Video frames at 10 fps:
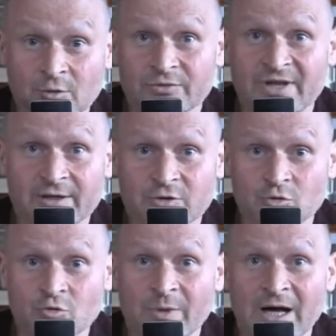
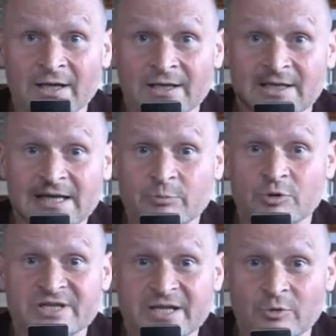contact humain, il est
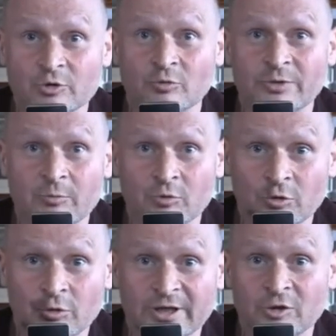possible de tomber
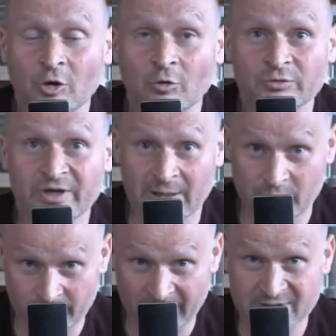amoureux et de rencontrer
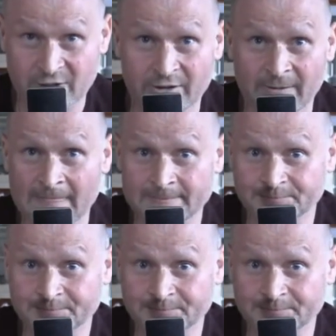la bonne personne